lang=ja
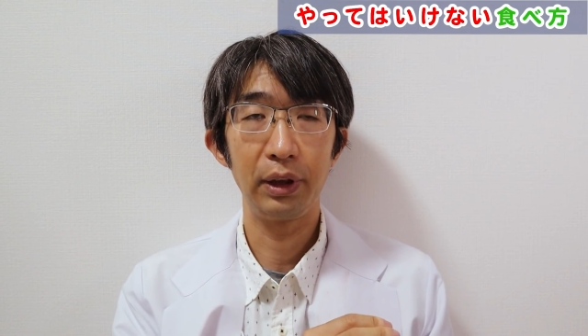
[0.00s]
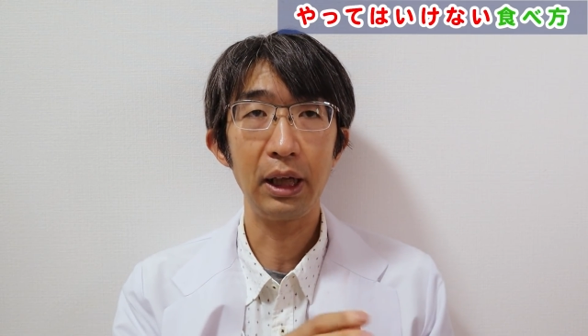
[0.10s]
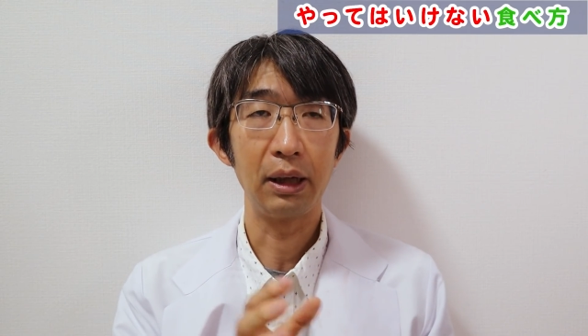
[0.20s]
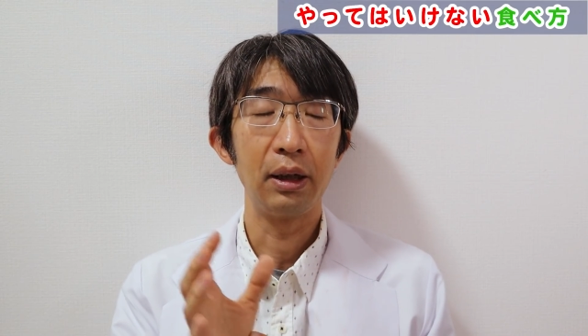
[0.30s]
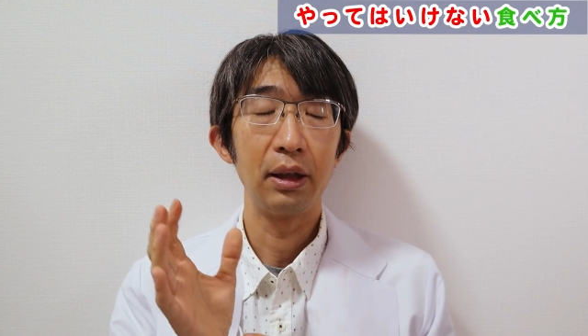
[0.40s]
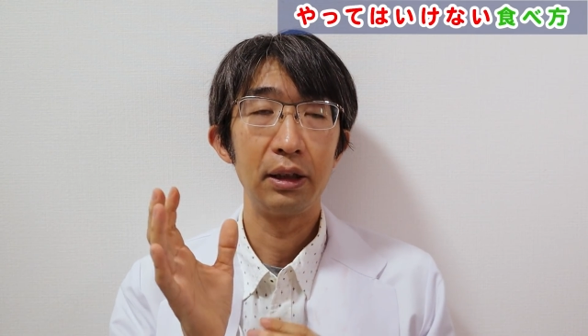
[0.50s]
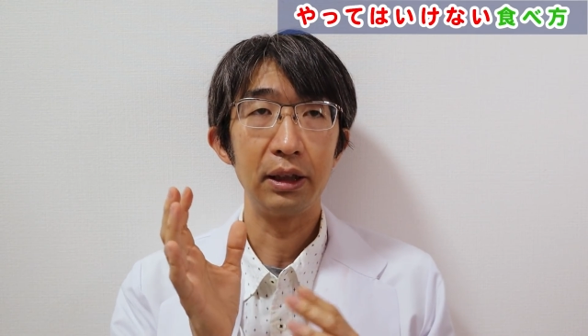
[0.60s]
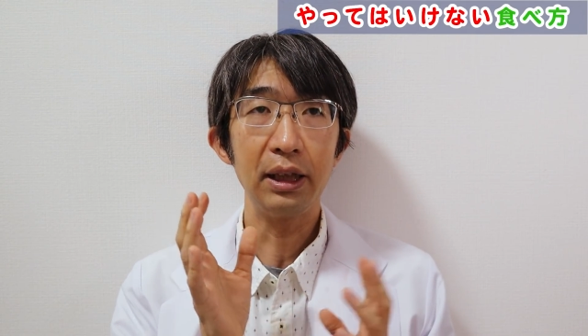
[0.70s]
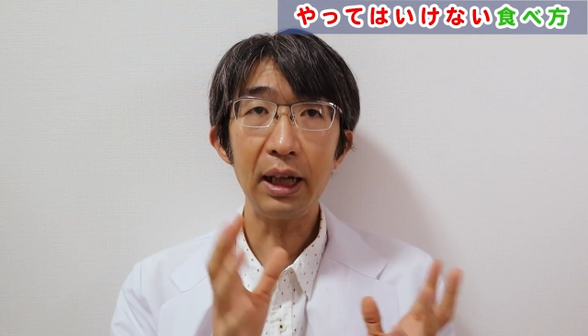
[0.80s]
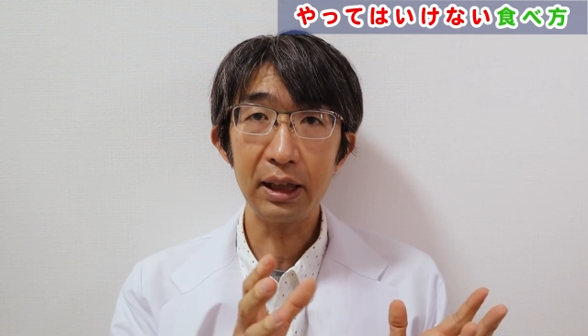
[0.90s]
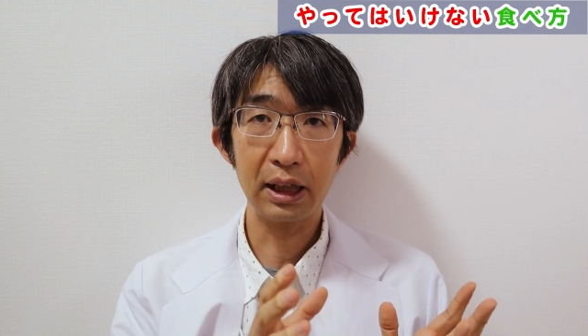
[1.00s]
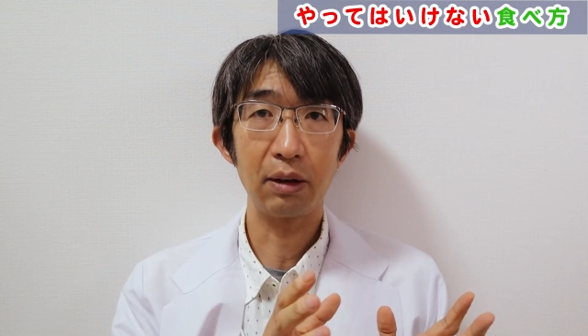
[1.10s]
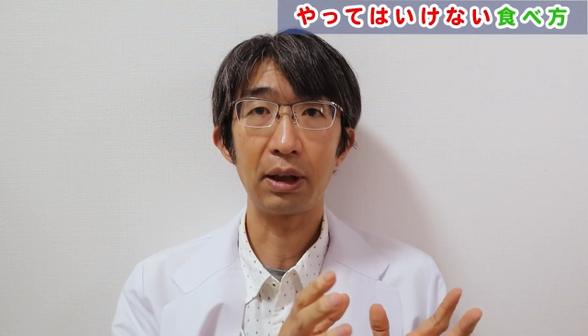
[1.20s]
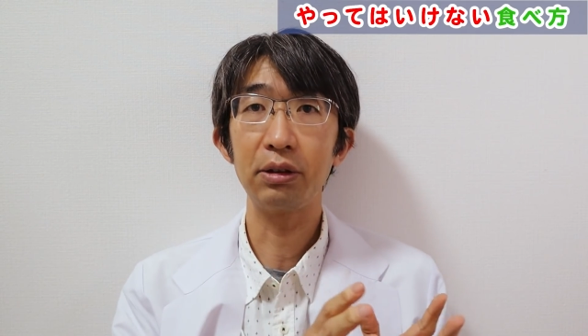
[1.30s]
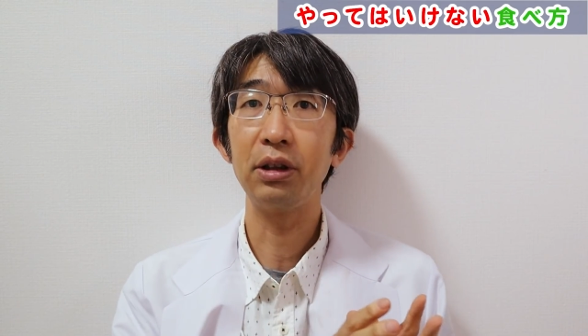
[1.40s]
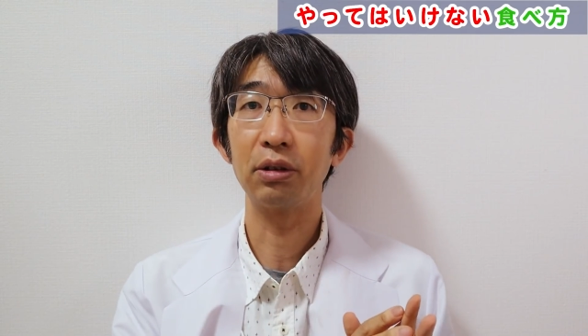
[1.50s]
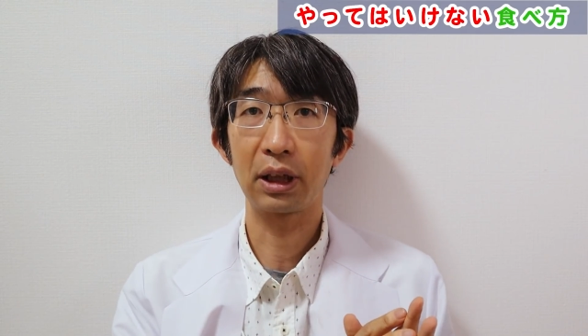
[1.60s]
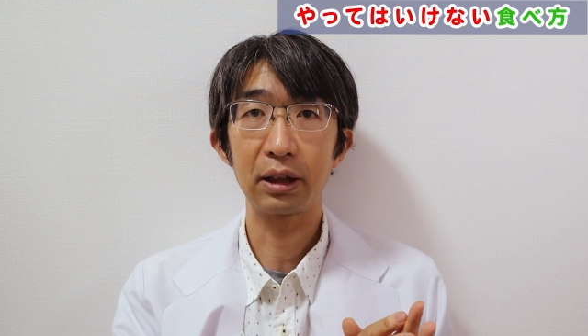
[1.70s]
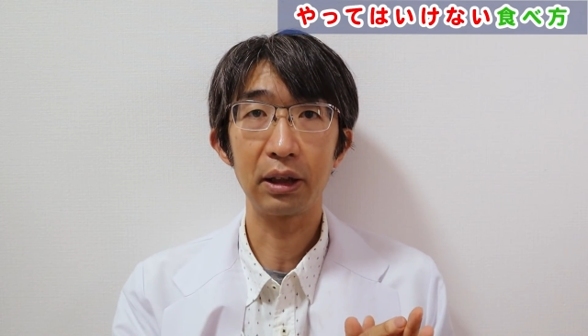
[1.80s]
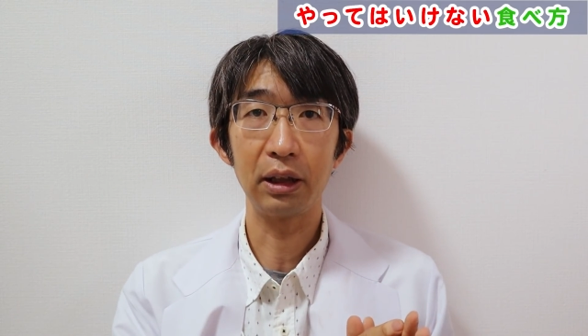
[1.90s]
で、じゃあ何が悪いの
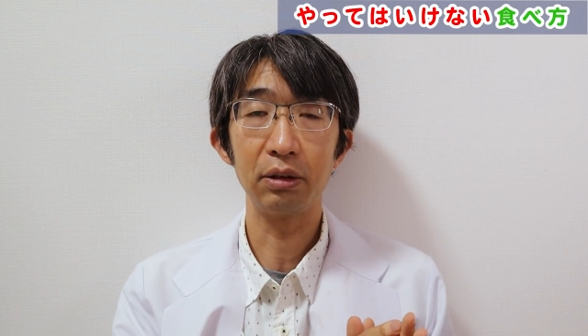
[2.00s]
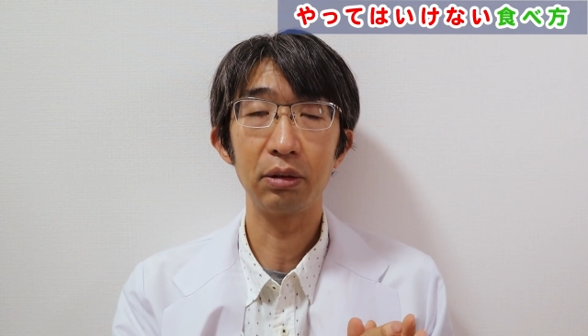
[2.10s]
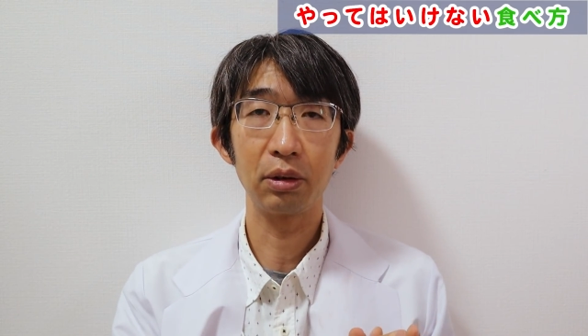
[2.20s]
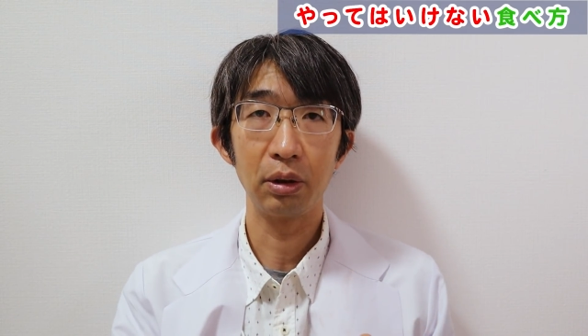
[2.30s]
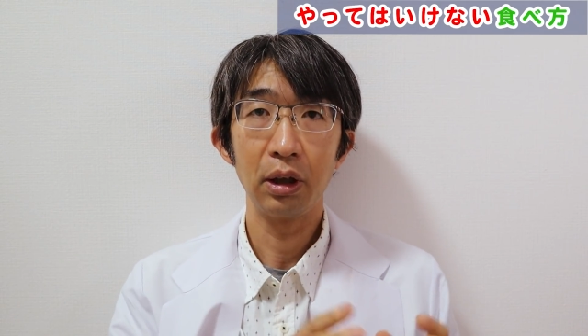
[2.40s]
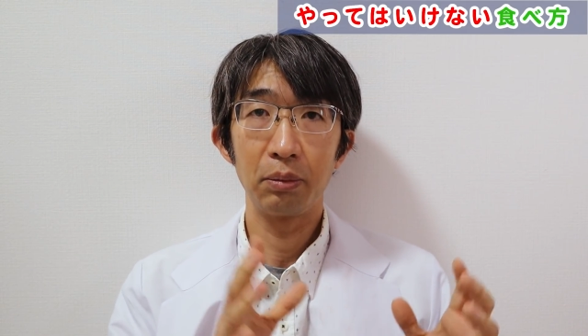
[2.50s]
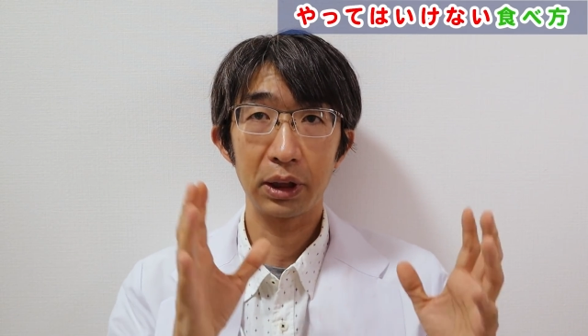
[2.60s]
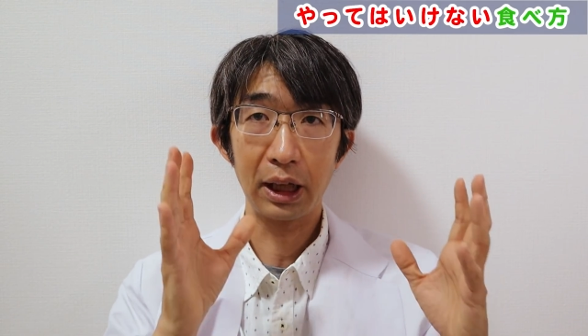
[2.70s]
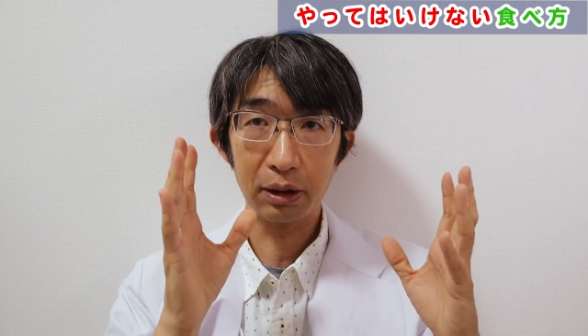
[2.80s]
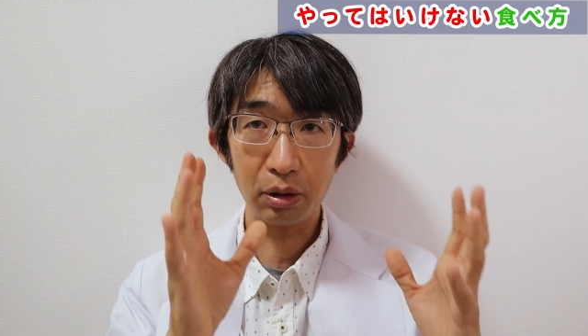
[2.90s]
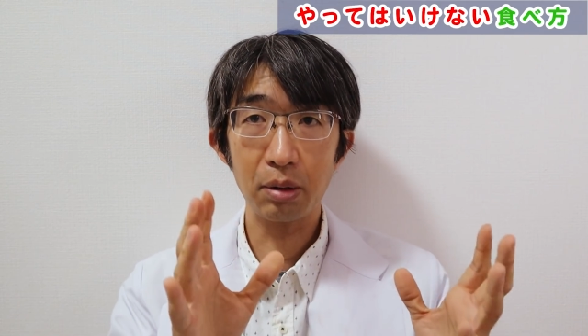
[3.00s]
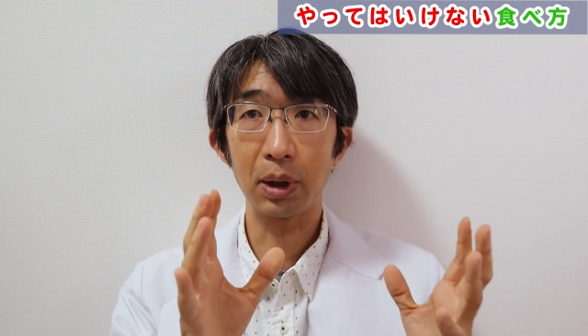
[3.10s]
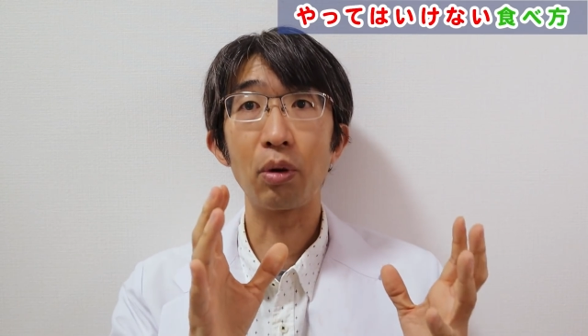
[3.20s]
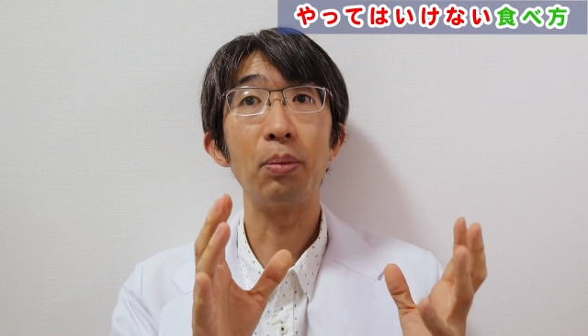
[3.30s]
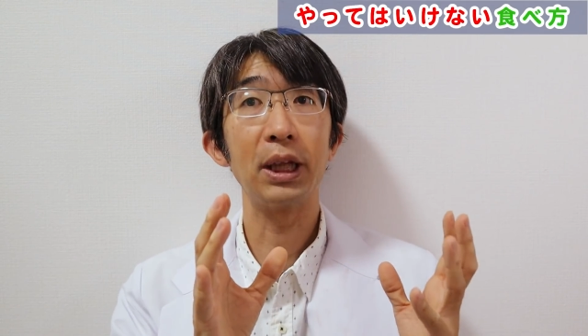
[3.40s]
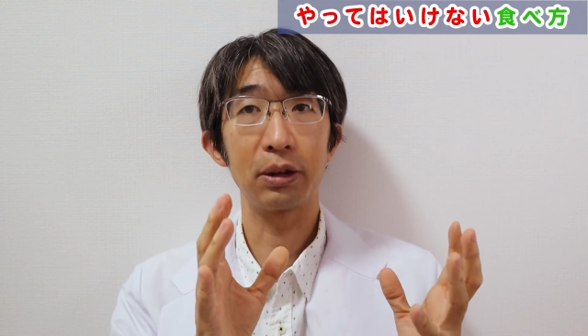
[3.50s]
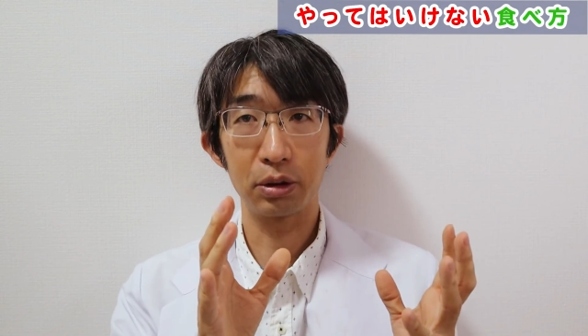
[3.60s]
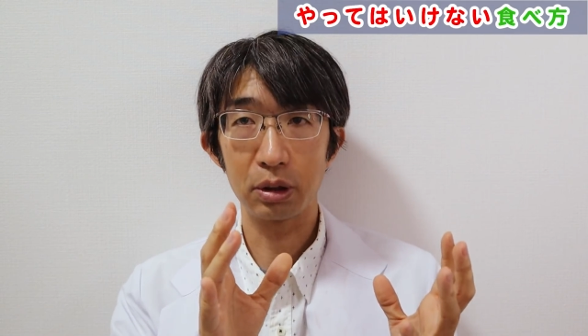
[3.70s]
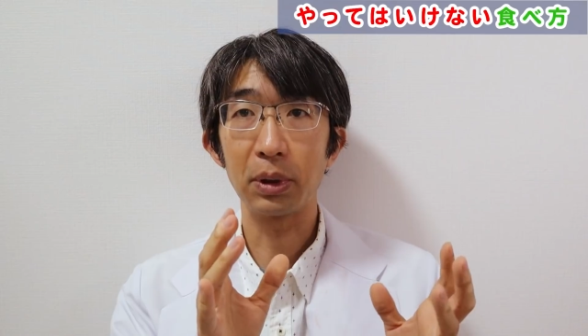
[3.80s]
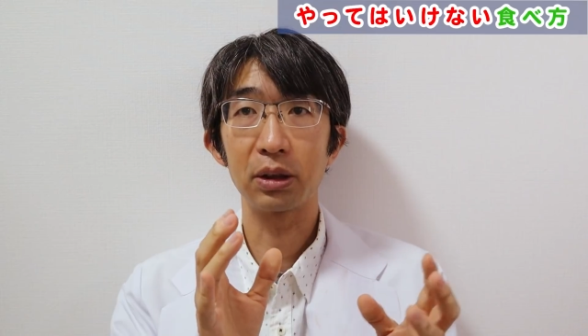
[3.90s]
かっていうと、例えば米だ
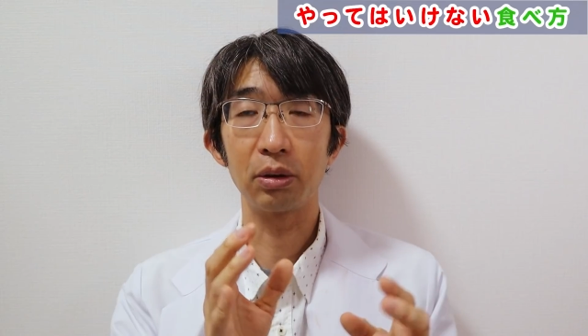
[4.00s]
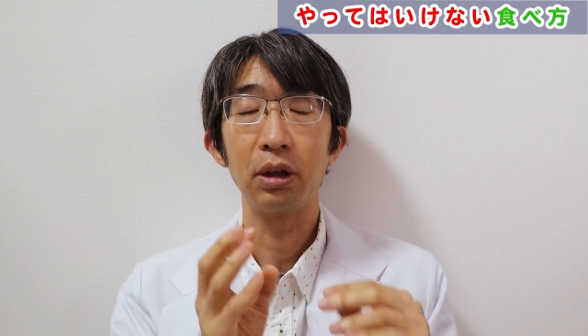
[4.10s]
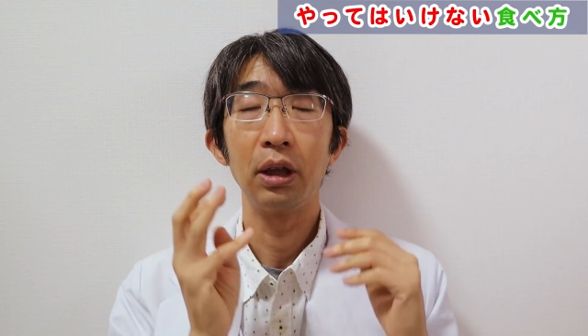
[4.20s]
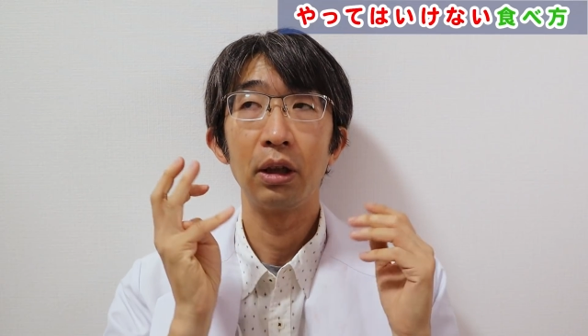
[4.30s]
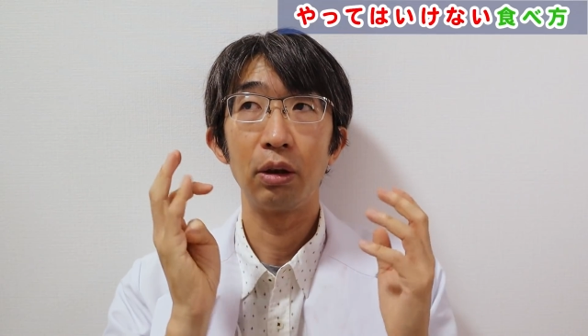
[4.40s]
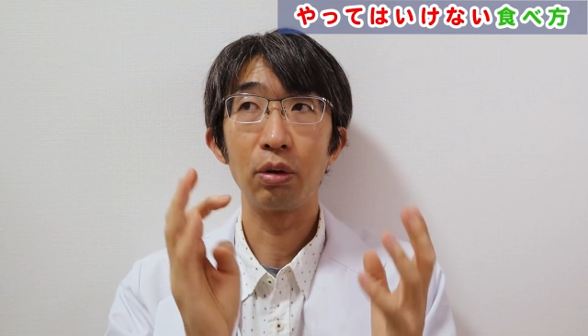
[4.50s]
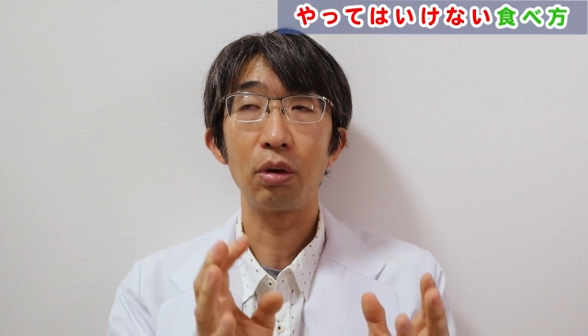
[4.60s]
としましょう。